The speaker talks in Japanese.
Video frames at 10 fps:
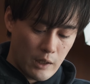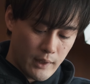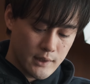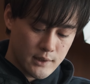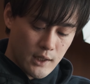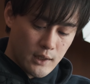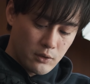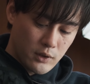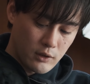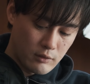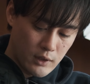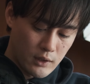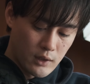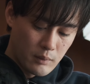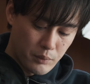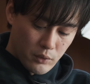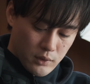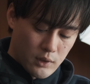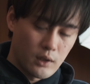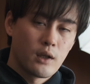メラ使わない時にはポンっ
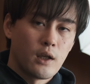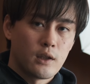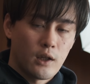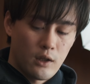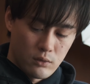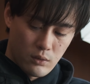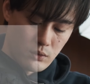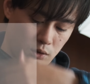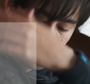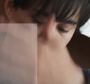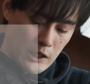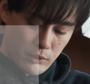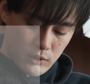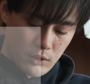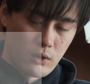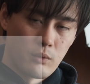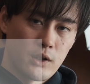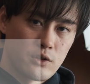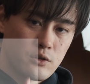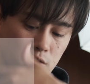てやってあげると、ガボってここま
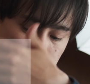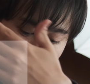で収納ス